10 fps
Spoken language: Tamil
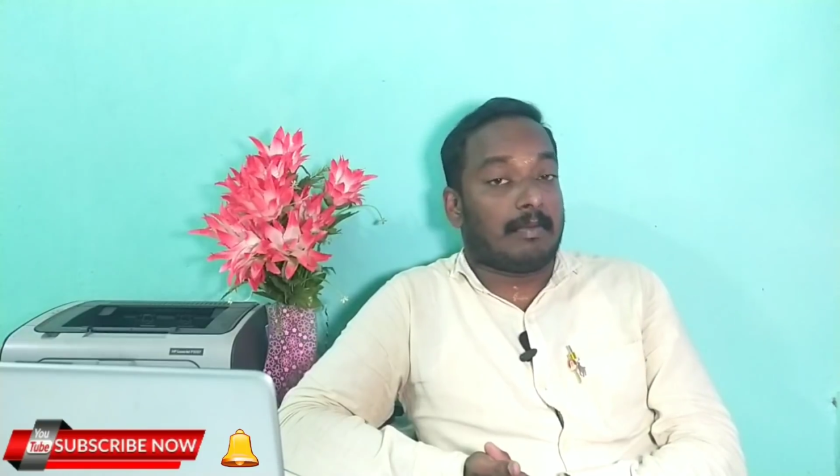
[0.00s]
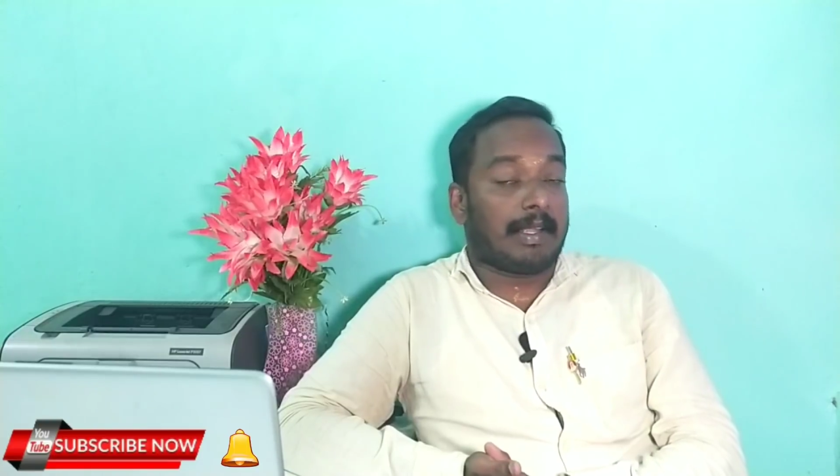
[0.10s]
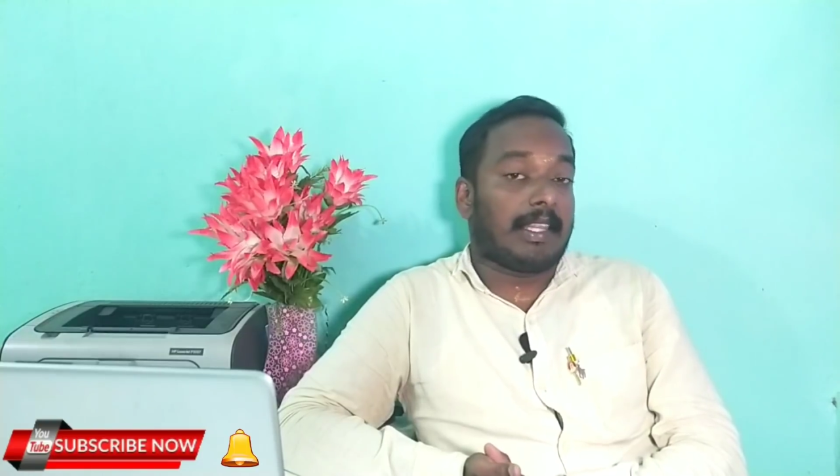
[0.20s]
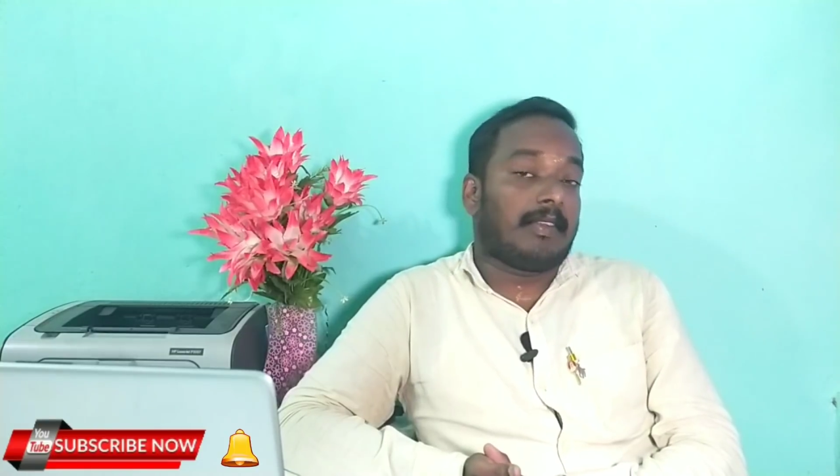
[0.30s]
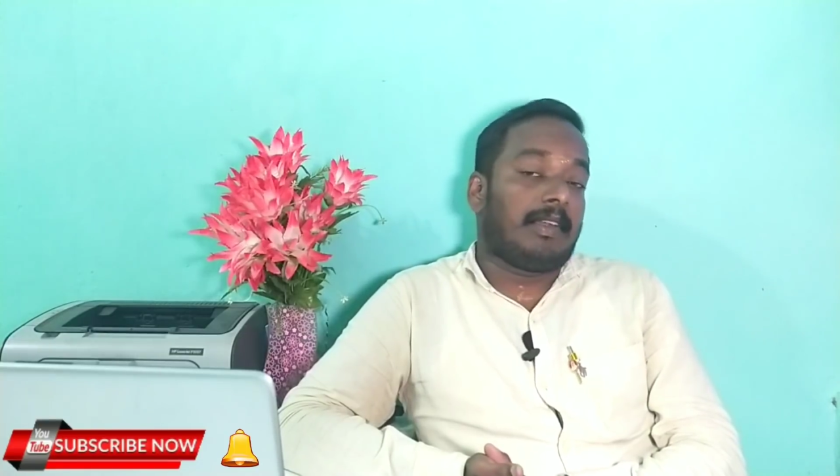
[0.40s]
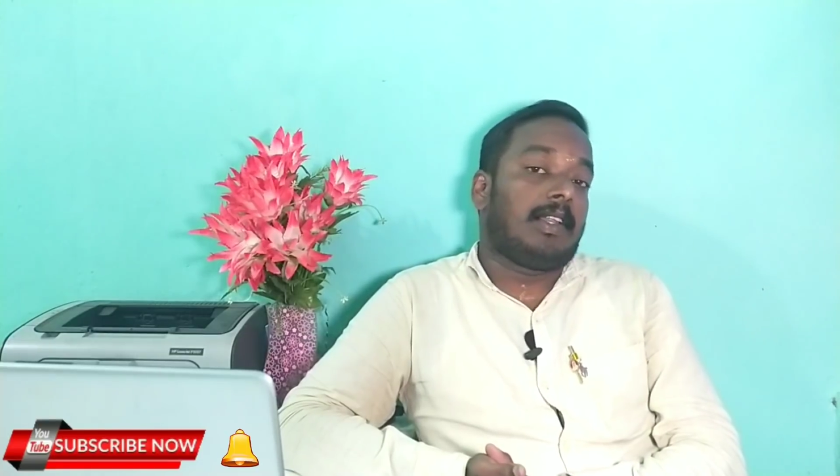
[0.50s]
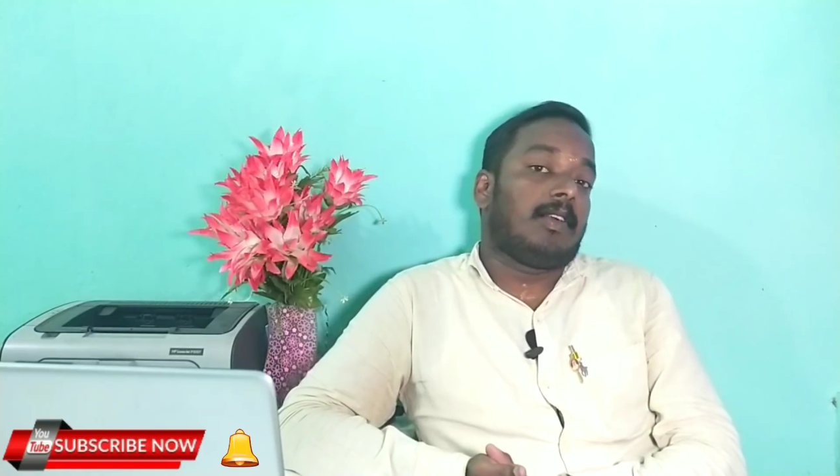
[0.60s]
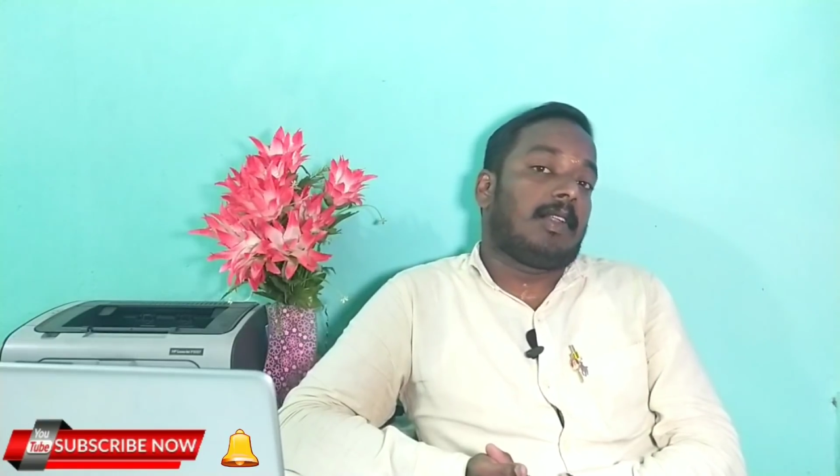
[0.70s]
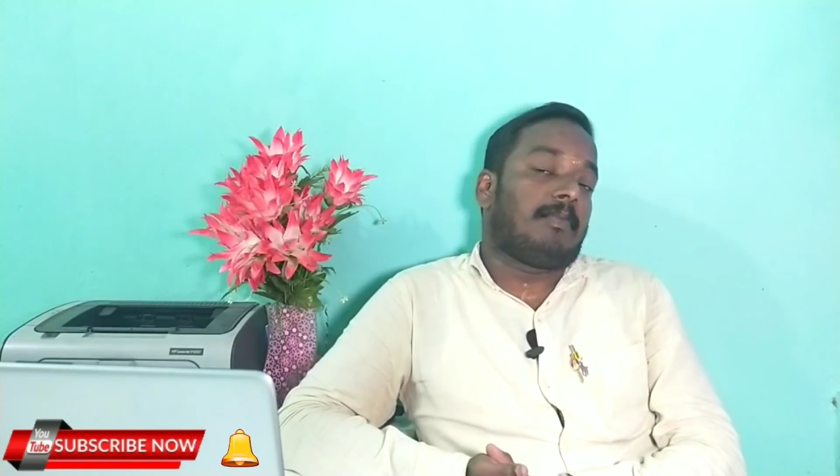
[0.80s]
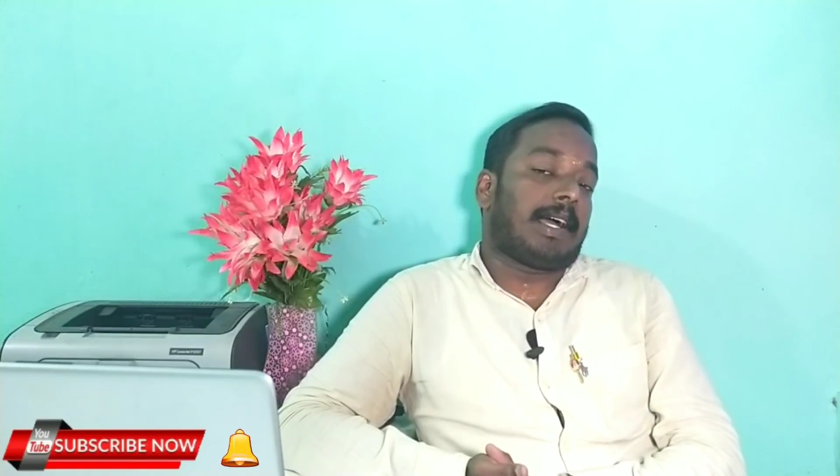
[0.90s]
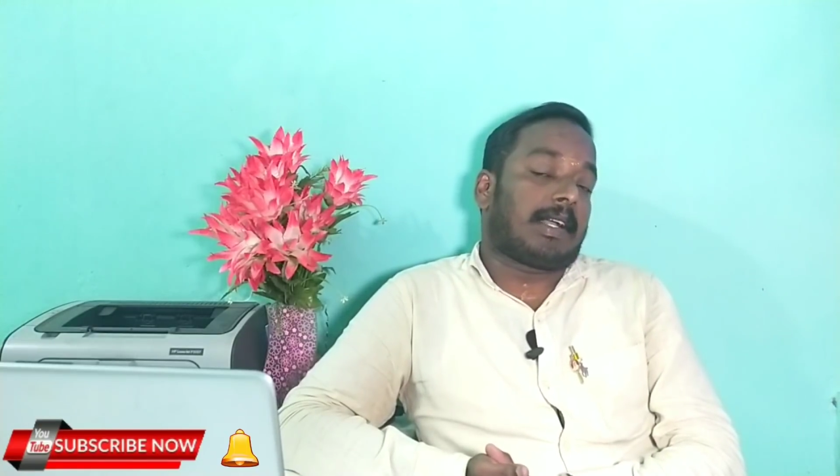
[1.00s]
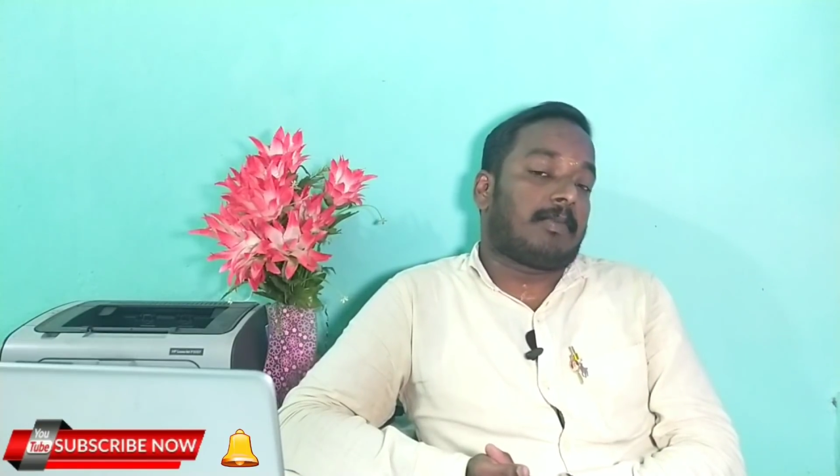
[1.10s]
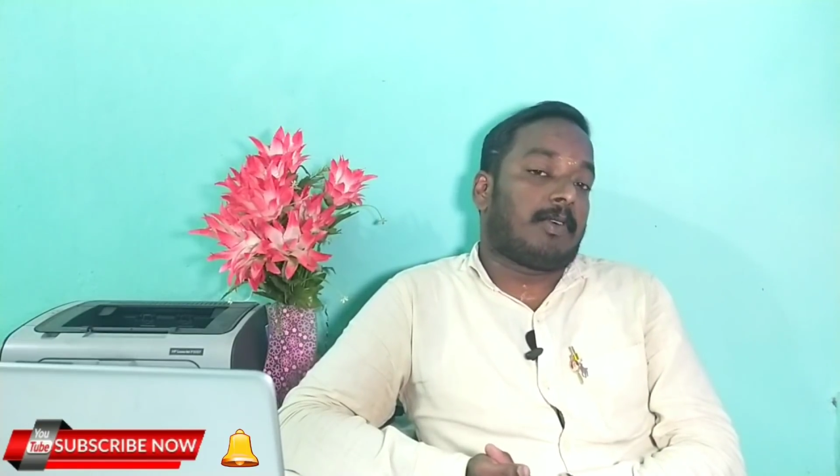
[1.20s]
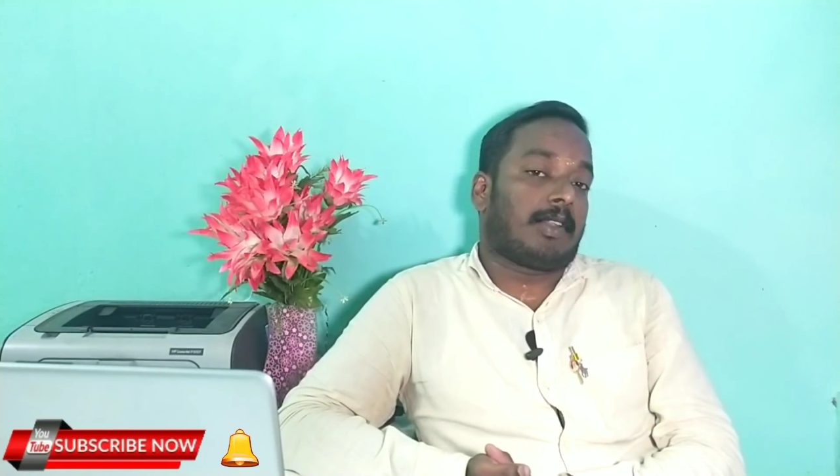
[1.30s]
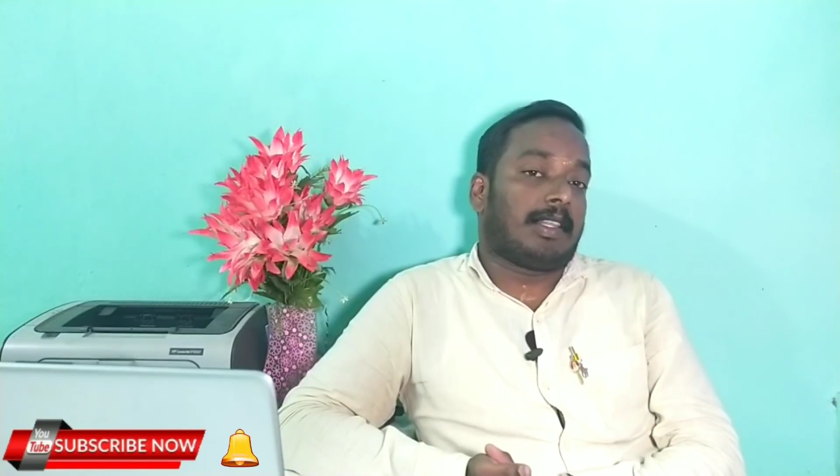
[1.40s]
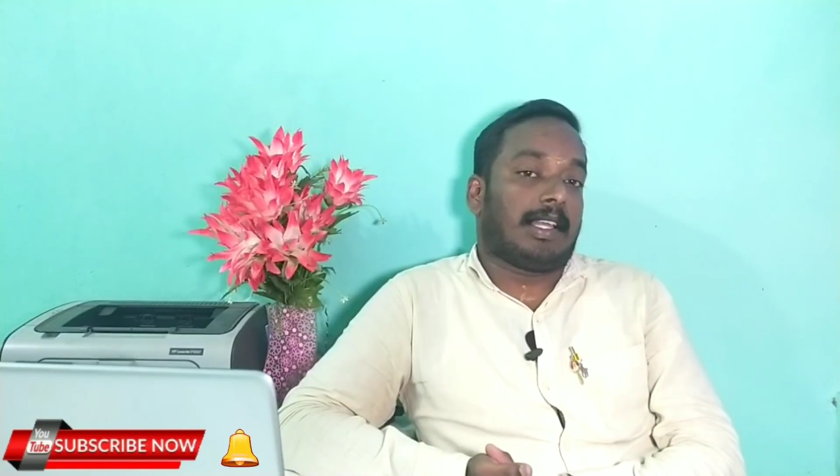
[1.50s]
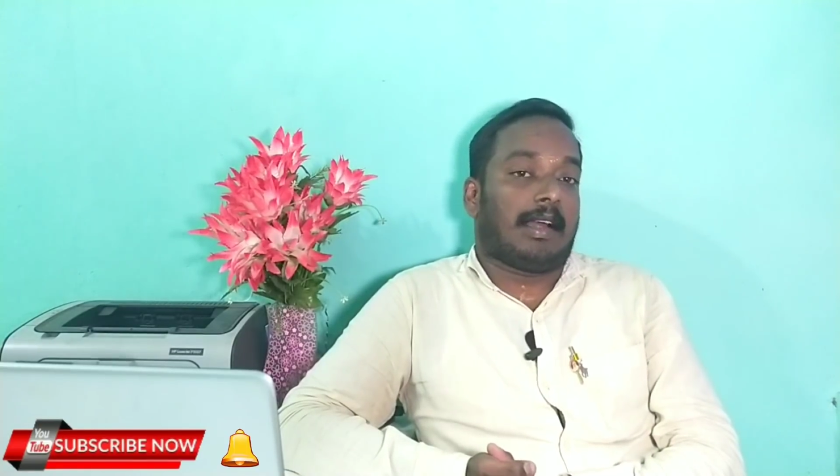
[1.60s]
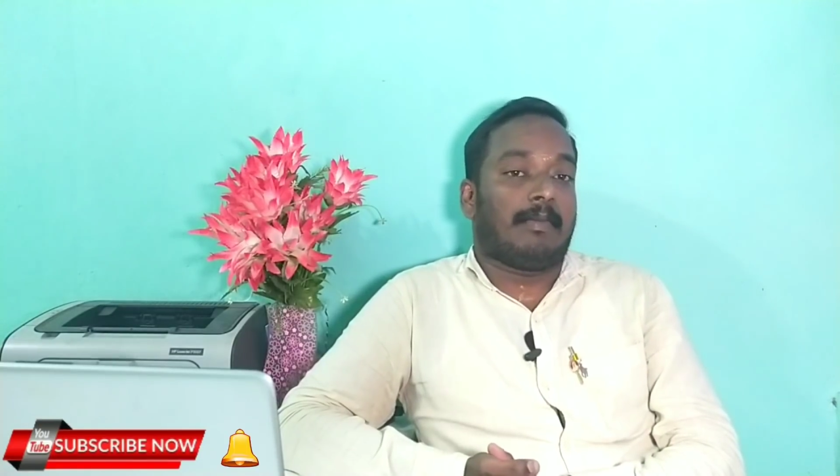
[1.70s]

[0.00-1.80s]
நம்ம இந்த வீடியோவில் பார்க்க போகிறது